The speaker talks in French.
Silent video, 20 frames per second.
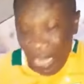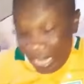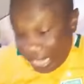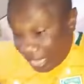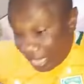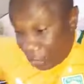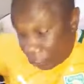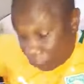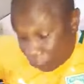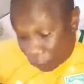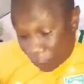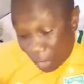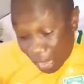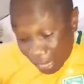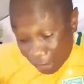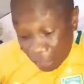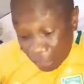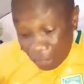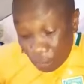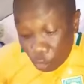Il,
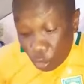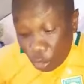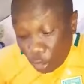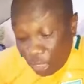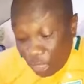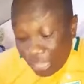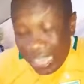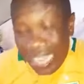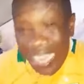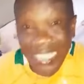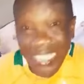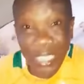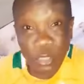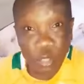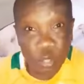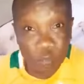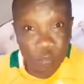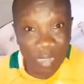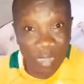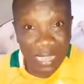il, il regarde dans
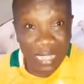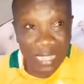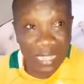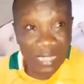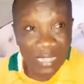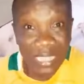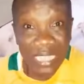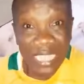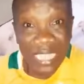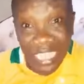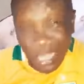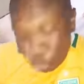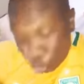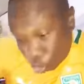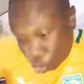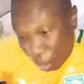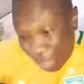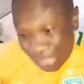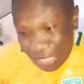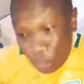son ventre. Il
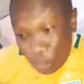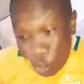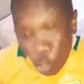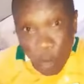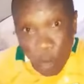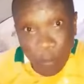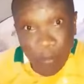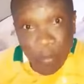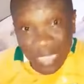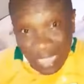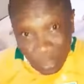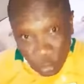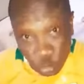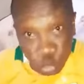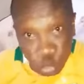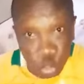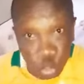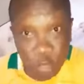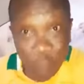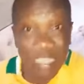soigne l'homme dans
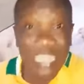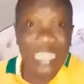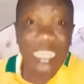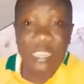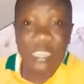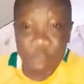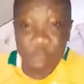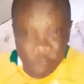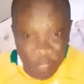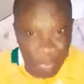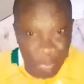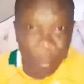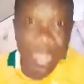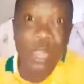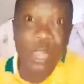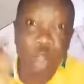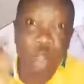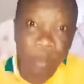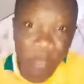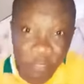tout son ventre. Il ferme et
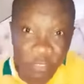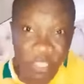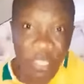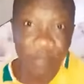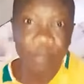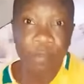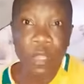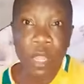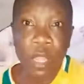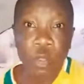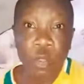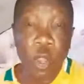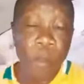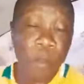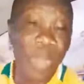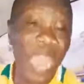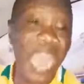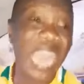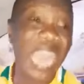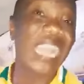l'homme vit. Le
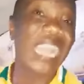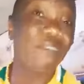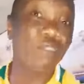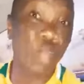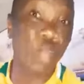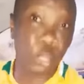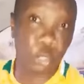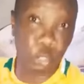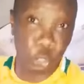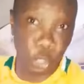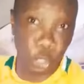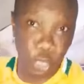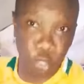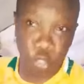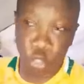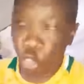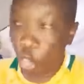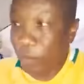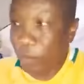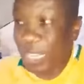blanc enlève le cœur
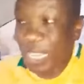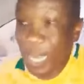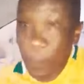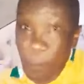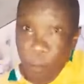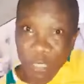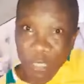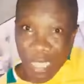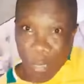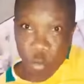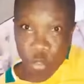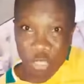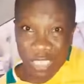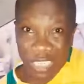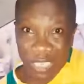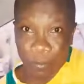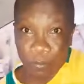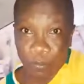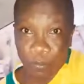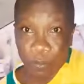de l'homme, il dépose à
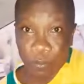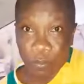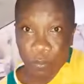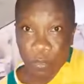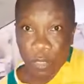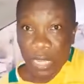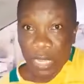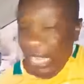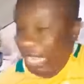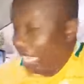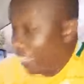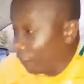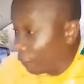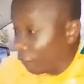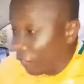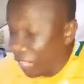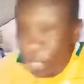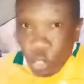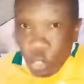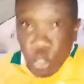côté. Il
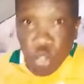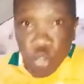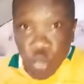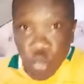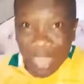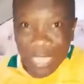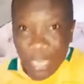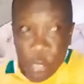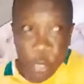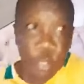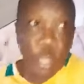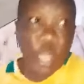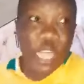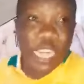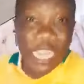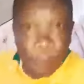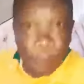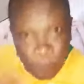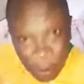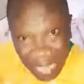finit de soigner le cœur,
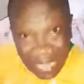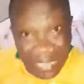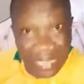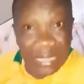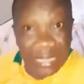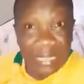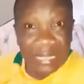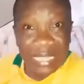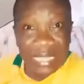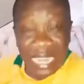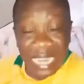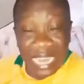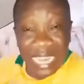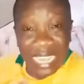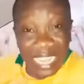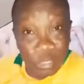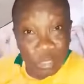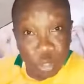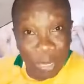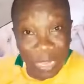il replace dans la
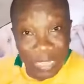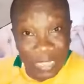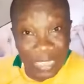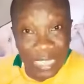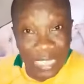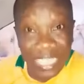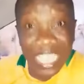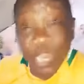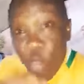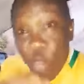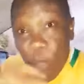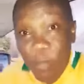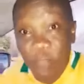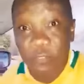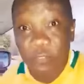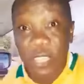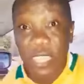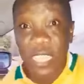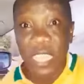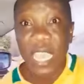case thoracique et l'homme
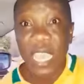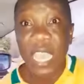vit.